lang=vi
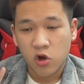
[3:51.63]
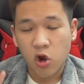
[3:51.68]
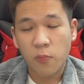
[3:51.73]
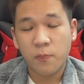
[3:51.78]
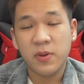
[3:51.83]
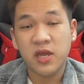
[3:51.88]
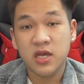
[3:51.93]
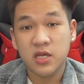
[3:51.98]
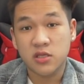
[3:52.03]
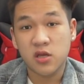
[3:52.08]

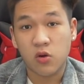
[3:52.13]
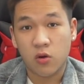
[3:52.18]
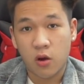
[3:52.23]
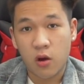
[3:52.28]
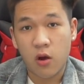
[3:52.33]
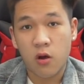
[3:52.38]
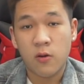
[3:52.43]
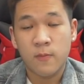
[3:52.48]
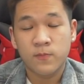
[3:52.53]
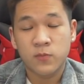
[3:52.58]
copy ý tưởng của
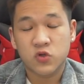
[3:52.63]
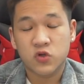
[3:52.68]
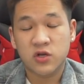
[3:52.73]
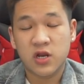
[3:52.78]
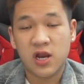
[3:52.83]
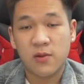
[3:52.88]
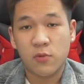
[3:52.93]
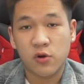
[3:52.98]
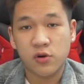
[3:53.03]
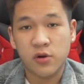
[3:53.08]
họ cho
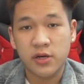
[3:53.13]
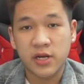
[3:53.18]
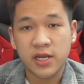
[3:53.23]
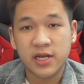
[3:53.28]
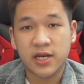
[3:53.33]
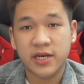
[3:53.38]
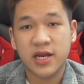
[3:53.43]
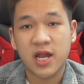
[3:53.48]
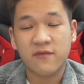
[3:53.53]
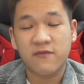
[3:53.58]
nên là mọi người
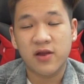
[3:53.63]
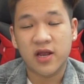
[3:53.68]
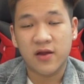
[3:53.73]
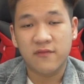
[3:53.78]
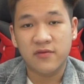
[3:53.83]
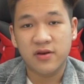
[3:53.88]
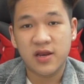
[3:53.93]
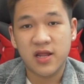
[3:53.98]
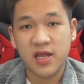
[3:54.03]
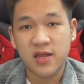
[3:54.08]
nên cân nhắc về
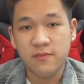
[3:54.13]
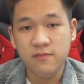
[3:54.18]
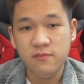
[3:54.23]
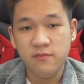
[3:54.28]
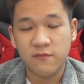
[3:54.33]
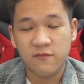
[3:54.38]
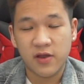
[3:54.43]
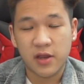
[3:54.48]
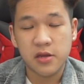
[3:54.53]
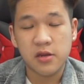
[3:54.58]
cái vấn đề
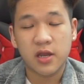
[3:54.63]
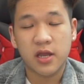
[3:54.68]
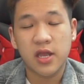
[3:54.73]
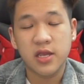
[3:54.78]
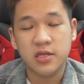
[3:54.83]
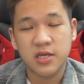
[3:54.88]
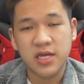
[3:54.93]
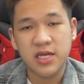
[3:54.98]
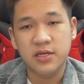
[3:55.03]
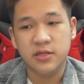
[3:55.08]
về những cái
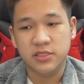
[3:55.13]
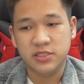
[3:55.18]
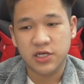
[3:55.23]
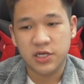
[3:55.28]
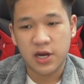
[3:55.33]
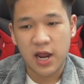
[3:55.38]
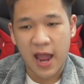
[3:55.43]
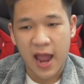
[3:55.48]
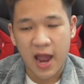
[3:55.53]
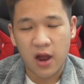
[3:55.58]
hình in ở
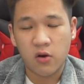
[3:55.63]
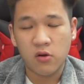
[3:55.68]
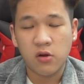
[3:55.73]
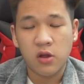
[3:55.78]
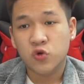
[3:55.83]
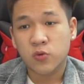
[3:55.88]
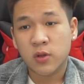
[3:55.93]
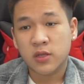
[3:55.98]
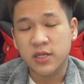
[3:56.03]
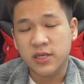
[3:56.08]
trên áo
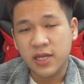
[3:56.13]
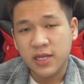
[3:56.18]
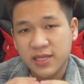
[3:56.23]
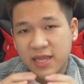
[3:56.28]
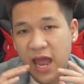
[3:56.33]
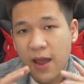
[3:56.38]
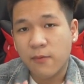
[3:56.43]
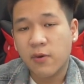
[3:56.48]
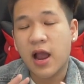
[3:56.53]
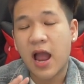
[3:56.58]
chúng ta chỉ nên
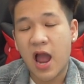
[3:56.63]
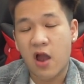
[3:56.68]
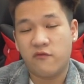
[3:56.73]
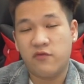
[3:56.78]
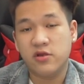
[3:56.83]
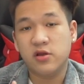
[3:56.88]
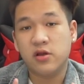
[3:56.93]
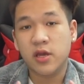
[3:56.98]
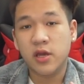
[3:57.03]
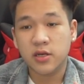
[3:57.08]
tham khảo
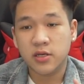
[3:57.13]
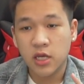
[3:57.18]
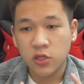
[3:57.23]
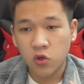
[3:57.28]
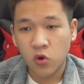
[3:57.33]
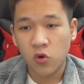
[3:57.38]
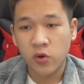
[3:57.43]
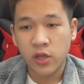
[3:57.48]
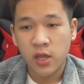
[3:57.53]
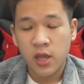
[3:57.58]
với những cái hình đấy
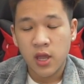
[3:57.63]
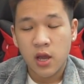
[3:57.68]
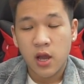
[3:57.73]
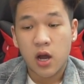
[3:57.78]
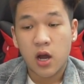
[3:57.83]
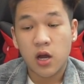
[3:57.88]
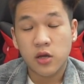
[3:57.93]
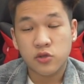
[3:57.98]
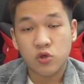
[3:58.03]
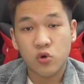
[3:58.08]
thôi thôi
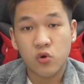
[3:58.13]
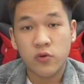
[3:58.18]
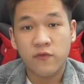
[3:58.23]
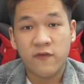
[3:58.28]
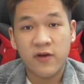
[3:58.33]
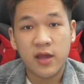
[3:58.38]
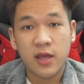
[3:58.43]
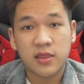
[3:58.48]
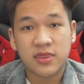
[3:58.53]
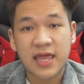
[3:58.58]
ờ, rồi
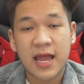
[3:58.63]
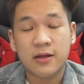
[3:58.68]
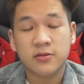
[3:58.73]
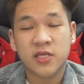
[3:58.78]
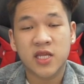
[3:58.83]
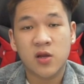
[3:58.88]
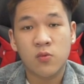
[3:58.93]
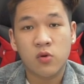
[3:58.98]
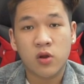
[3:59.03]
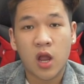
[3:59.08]
về tạo
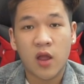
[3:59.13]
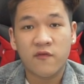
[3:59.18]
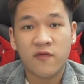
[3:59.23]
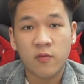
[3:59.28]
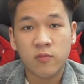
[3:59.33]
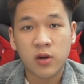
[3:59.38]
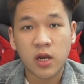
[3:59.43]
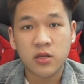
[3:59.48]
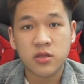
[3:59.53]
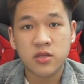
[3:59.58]
theo một cái
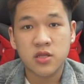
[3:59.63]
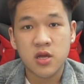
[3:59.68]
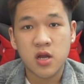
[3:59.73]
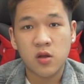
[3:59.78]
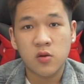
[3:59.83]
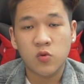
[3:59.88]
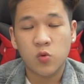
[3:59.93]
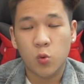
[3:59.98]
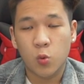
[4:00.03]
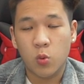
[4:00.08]
phong cách
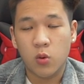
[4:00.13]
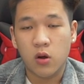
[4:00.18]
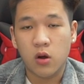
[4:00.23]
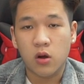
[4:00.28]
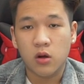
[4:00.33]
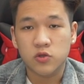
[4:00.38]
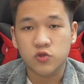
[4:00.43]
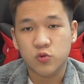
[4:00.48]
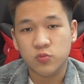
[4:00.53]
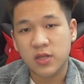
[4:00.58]
riêng
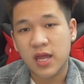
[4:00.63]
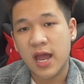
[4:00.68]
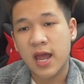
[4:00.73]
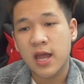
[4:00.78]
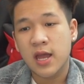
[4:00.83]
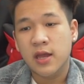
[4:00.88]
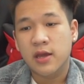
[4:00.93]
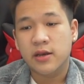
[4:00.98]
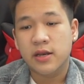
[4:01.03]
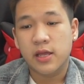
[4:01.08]
của chúng ta
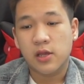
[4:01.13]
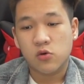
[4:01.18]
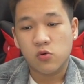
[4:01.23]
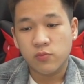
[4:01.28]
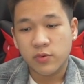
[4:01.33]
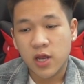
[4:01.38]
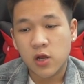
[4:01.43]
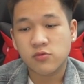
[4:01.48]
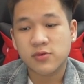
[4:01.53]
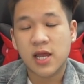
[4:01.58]
để
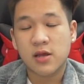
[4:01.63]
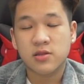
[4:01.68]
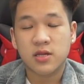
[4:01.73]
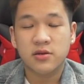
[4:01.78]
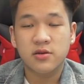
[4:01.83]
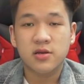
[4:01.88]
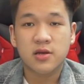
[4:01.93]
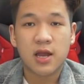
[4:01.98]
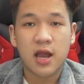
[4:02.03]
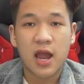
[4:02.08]
cùng nhau tạo ra
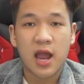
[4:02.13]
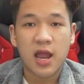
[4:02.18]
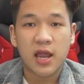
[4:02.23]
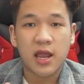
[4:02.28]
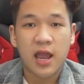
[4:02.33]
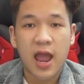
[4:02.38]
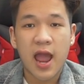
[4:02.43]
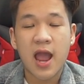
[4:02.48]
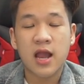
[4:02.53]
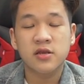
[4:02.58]
những cái
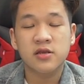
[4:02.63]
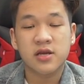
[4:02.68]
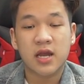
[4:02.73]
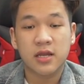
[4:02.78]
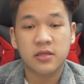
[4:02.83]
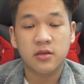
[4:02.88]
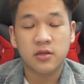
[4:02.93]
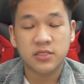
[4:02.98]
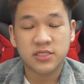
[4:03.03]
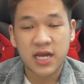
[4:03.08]
hãng những cái thời